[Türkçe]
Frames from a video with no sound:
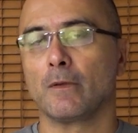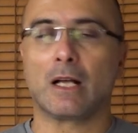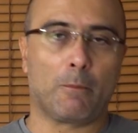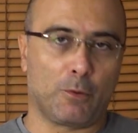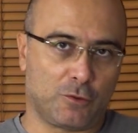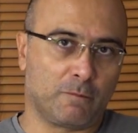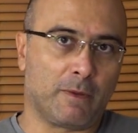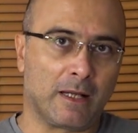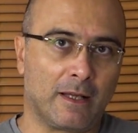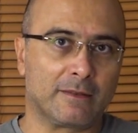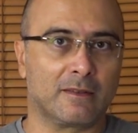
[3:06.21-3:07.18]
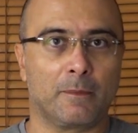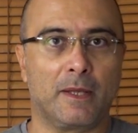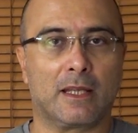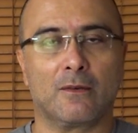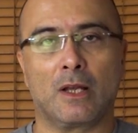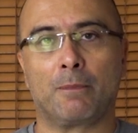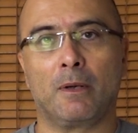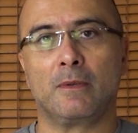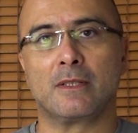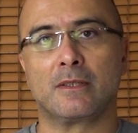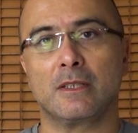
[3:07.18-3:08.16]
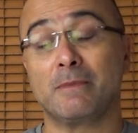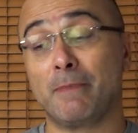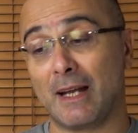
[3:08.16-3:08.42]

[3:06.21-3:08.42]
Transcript: Kablosuz bağlantı tabii ki yapabilirsiniz.